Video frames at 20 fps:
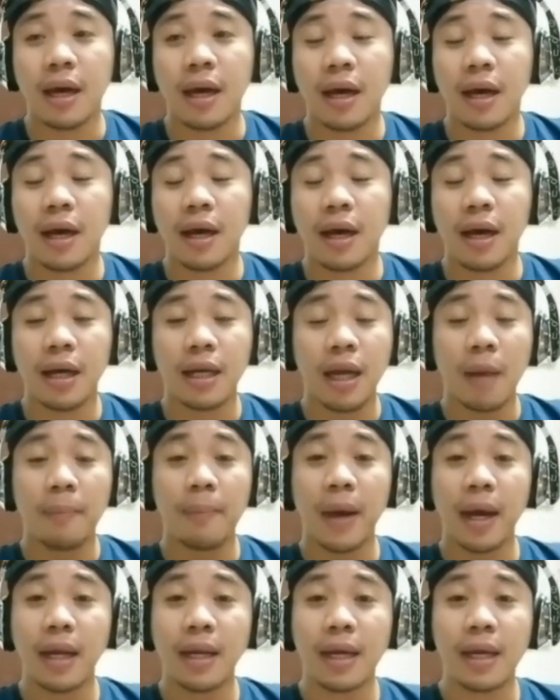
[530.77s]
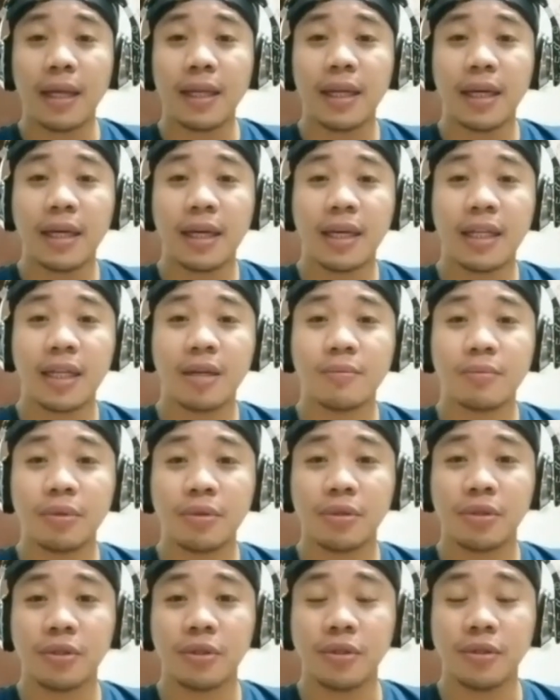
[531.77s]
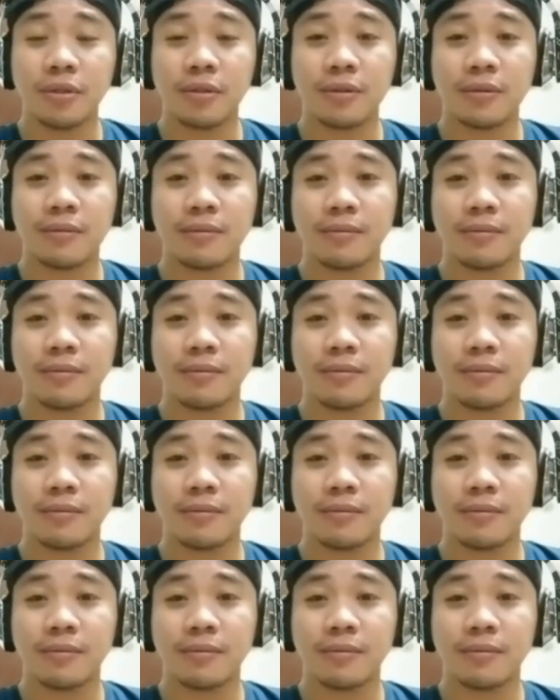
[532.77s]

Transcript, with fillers: uh, napakalaki ng kanyang puso